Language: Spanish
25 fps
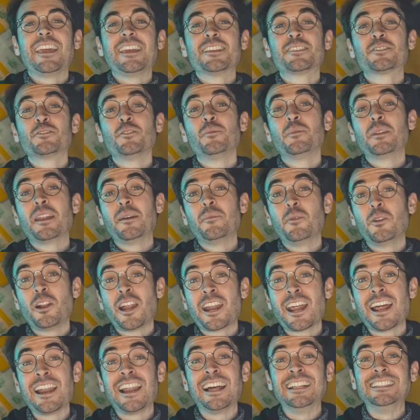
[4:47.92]
que
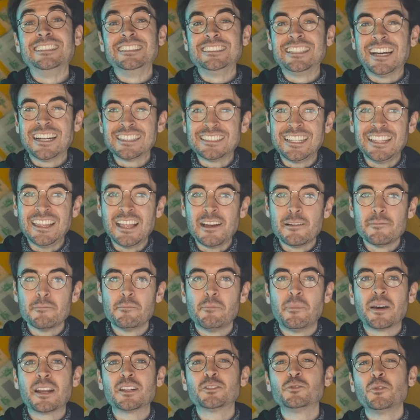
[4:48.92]
sobrevolará la Antártida
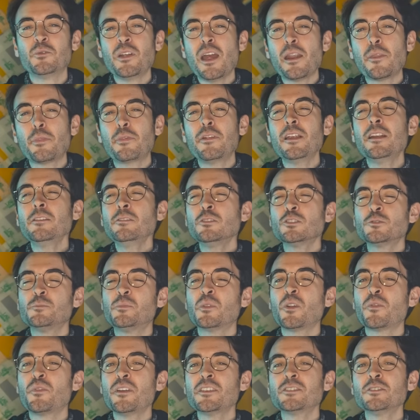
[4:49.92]
para estudiar ciertos
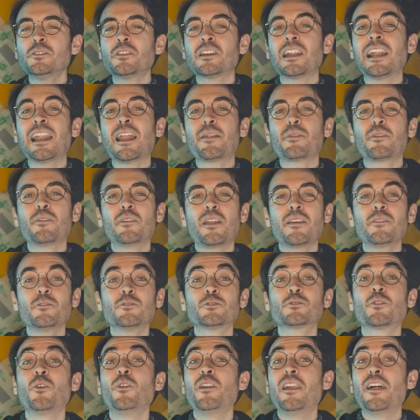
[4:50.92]
procesos
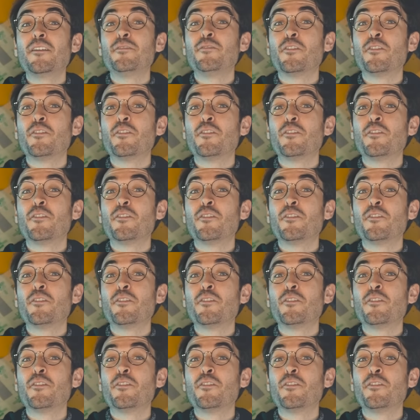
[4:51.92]
relacionados con la